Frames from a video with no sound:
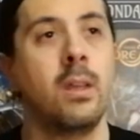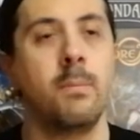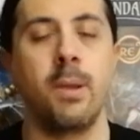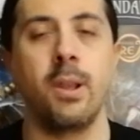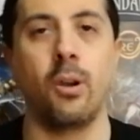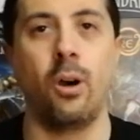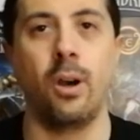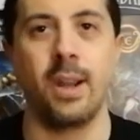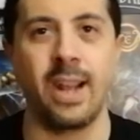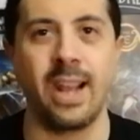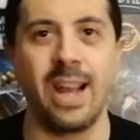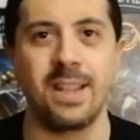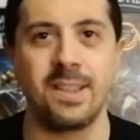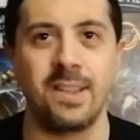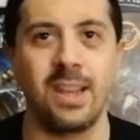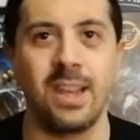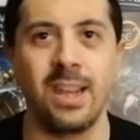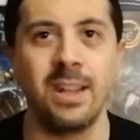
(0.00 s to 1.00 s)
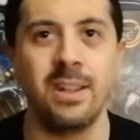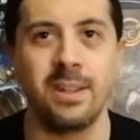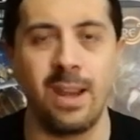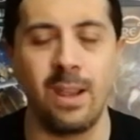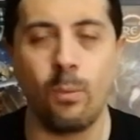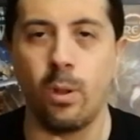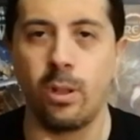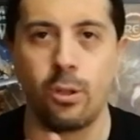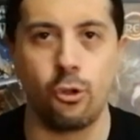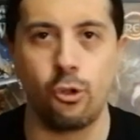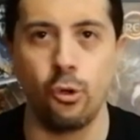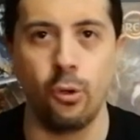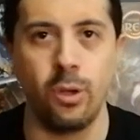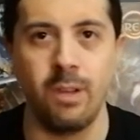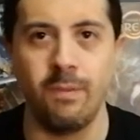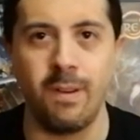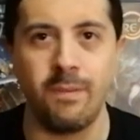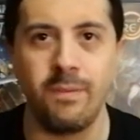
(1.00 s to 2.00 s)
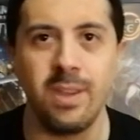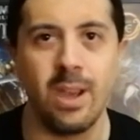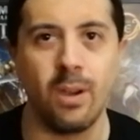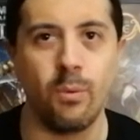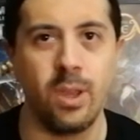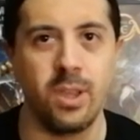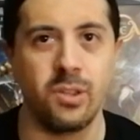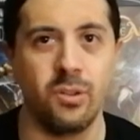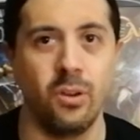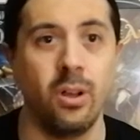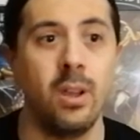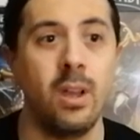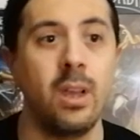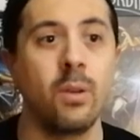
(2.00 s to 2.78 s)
Però ragazzi in 3-4 giorni va via questo,